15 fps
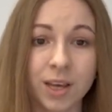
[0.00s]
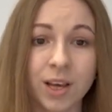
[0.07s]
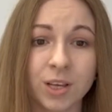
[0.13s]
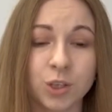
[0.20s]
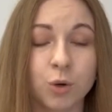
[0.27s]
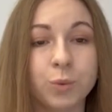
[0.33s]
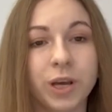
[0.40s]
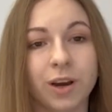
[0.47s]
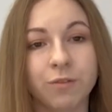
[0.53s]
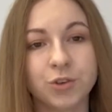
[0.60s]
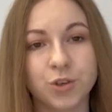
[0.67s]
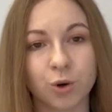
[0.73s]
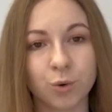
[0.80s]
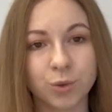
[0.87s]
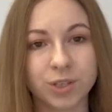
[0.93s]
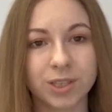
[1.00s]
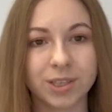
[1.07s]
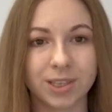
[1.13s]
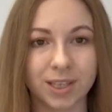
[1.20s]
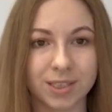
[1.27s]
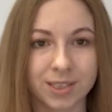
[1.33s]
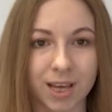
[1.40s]
Por isso, escolhemos
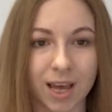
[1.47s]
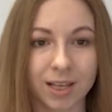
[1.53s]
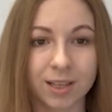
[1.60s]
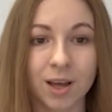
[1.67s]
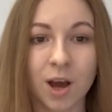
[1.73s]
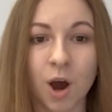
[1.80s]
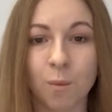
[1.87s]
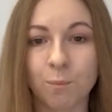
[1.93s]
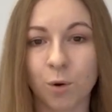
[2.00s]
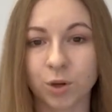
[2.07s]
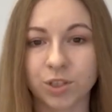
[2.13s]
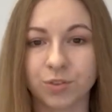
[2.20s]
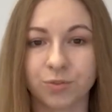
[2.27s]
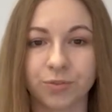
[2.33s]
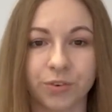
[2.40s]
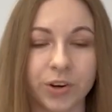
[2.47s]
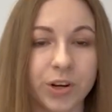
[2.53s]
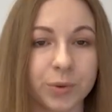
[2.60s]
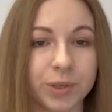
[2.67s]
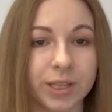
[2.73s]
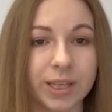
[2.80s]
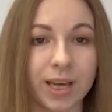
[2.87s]
as 10 perguntas mais
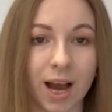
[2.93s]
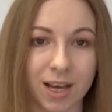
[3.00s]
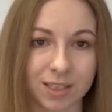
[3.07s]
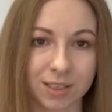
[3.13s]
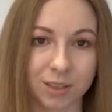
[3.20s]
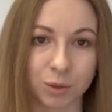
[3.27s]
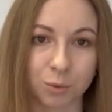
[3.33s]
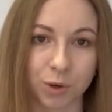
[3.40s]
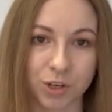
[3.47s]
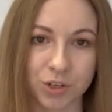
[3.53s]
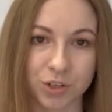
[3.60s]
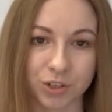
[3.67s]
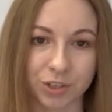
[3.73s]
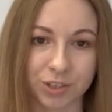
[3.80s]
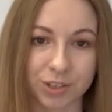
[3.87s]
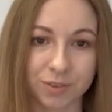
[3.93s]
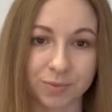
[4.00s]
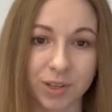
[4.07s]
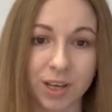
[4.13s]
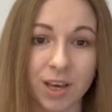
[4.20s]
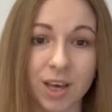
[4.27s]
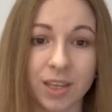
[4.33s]
frequentes.
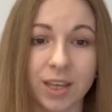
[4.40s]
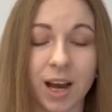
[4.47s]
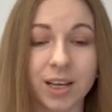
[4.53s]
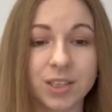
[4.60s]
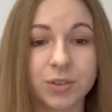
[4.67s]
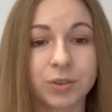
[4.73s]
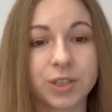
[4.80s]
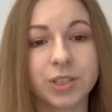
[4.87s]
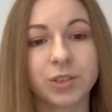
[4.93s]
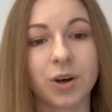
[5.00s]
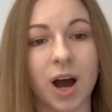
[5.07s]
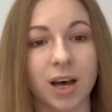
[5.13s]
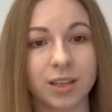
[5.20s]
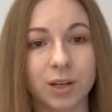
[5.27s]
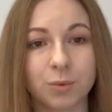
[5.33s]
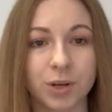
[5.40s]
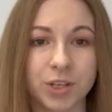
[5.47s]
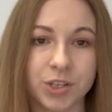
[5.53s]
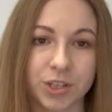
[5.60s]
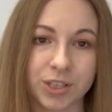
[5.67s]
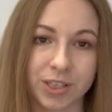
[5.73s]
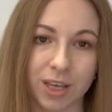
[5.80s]
As respostas para outras
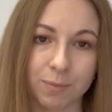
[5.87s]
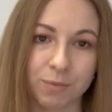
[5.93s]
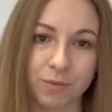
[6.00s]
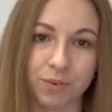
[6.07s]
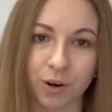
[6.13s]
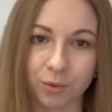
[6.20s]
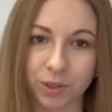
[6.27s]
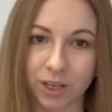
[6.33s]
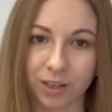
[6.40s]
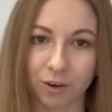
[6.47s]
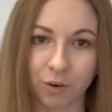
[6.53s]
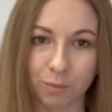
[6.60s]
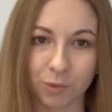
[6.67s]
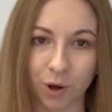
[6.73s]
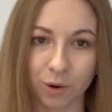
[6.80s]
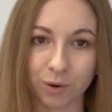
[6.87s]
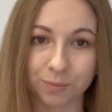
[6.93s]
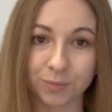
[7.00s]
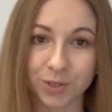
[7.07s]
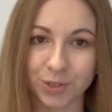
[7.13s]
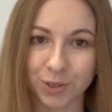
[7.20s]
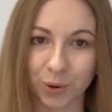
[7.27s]
perguntas podem ser encontradas em nosso
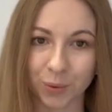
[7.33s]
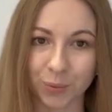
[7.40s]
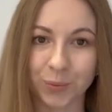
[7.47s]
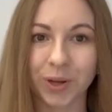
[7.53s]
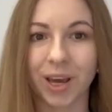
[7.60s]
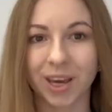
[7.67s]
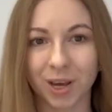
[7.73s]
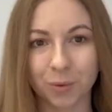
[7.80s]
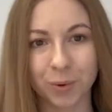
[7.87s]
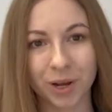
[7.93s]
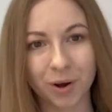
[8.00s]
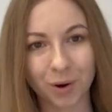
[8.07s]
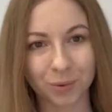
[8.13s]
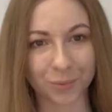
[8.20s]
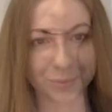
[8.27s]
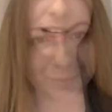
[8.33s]
blog, então vamos lá.